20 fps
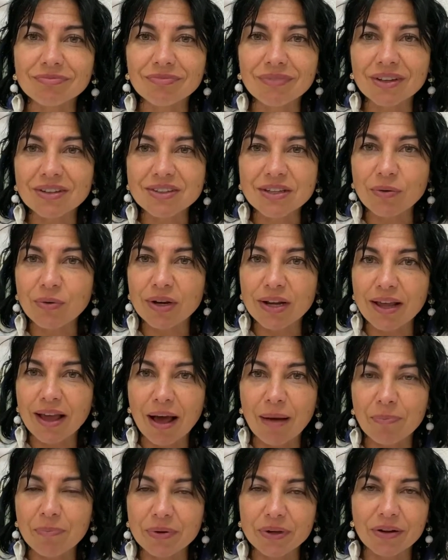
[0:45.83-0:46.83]
sai quelle
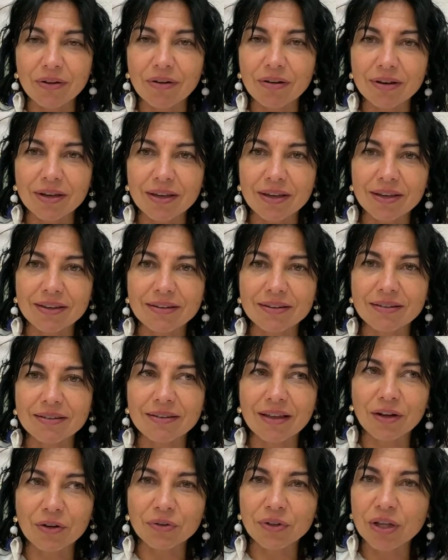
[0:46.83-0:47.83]
app no, che
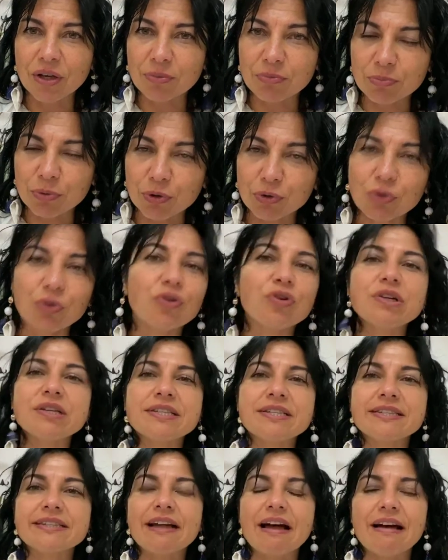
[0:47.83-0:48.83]
ti danno dei
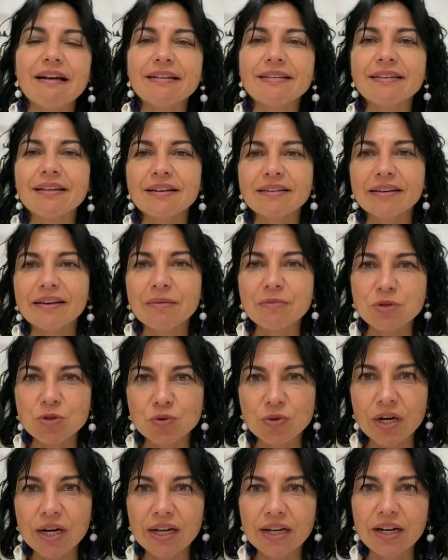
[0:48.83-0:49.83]
protocolli standard che
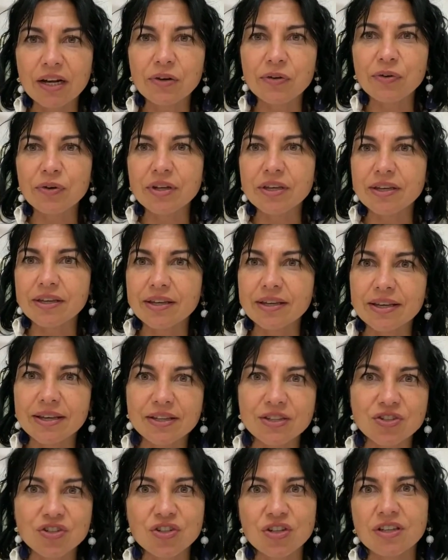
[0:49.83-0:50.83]
misurano le
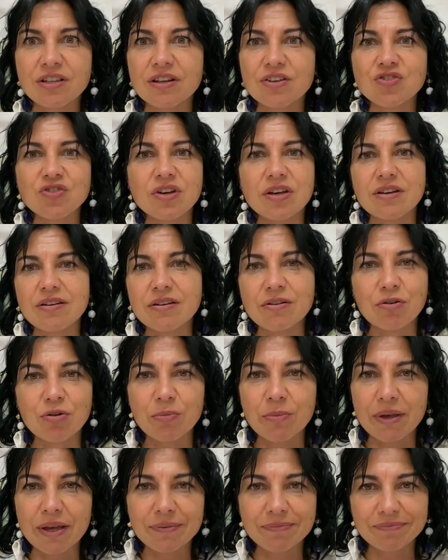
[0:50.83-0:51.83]
calorie eccetera cioè
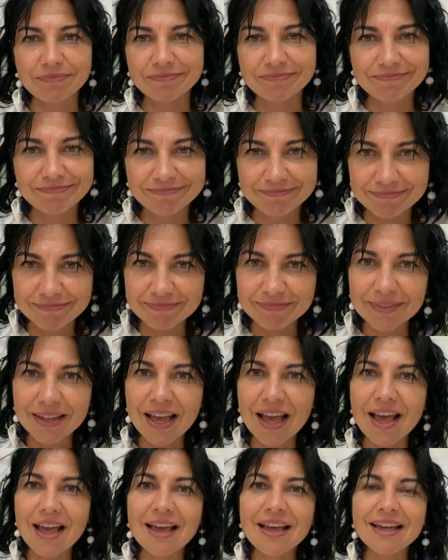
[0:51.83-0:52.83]
robe
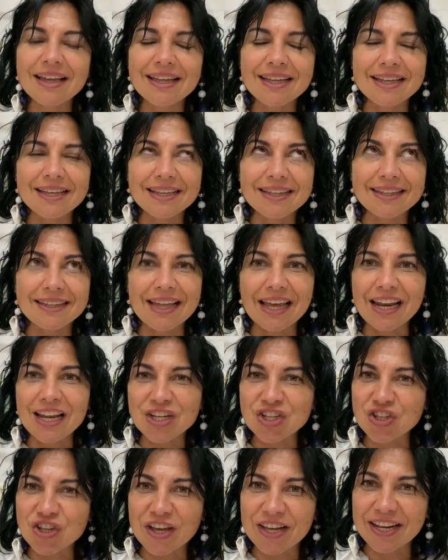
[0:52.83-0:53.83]
da
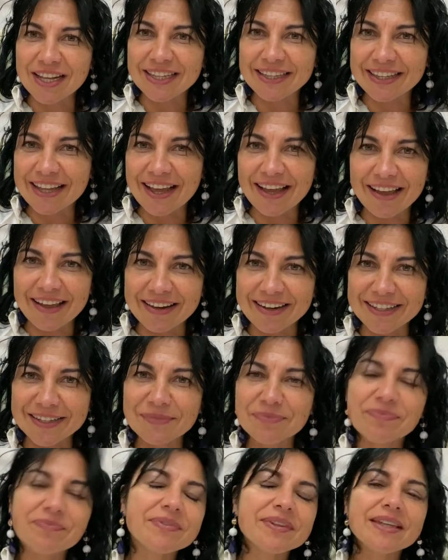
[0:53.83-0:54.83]
lasciare
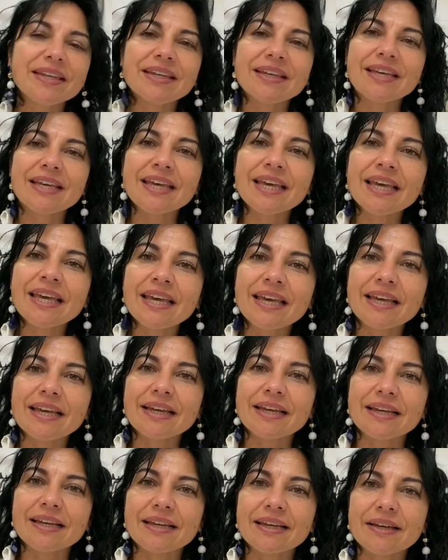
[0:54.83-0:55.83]
andare
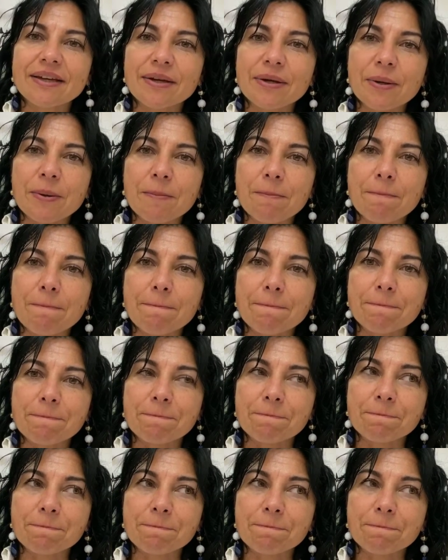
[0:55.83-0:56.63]
e ehm,